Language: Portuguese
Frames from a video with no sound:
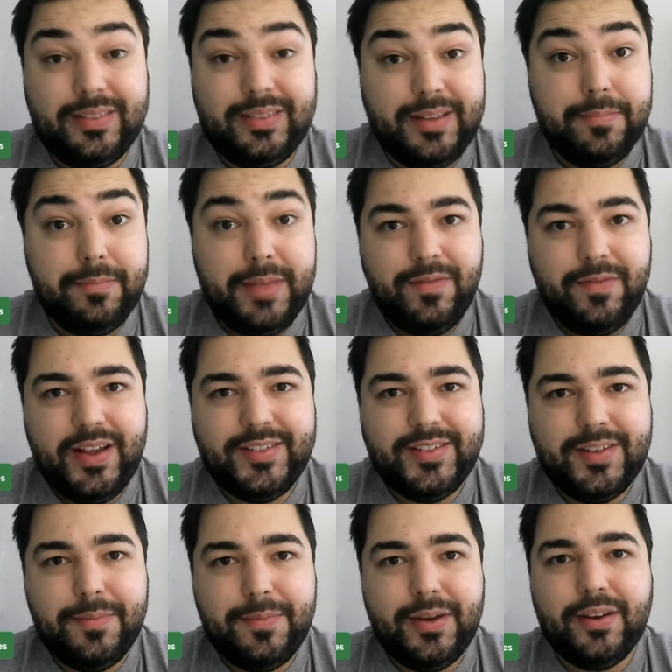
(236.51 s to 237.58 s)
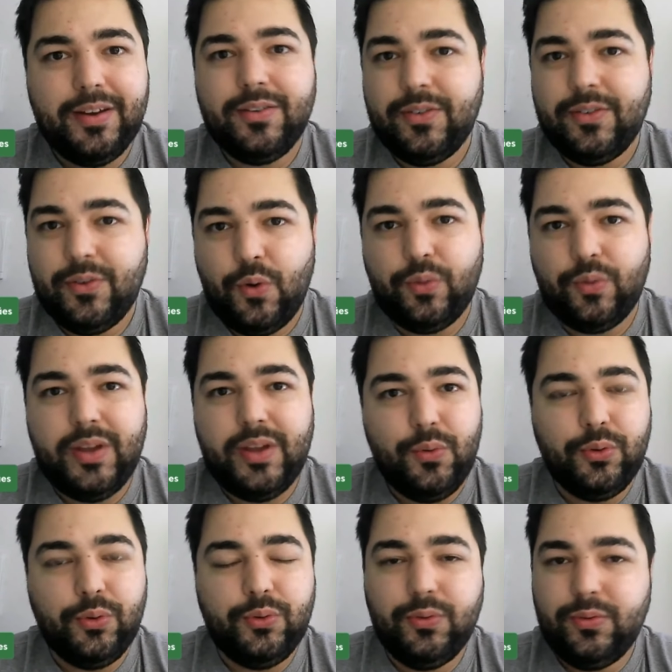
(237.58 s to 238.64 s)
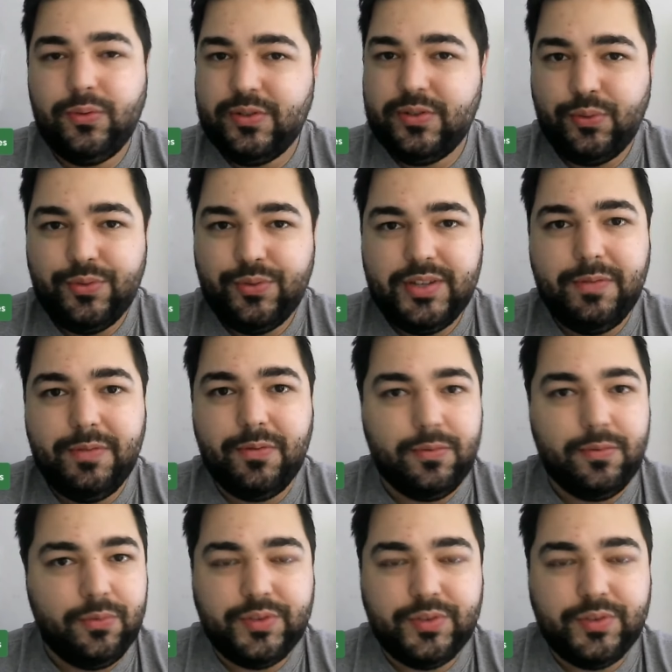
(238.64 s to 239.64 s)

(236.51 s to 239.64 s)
também vai receber conteúdo exclusivo